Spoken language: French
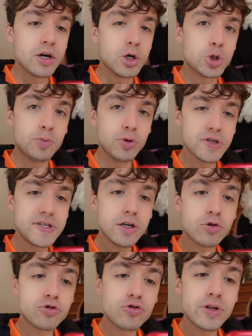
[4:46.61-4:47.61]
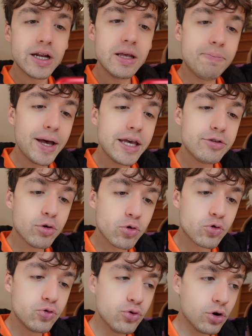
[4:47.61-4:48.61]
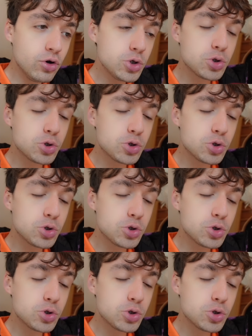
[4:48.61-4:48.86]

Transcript: Je pensais que tu n'allais pas être au courant.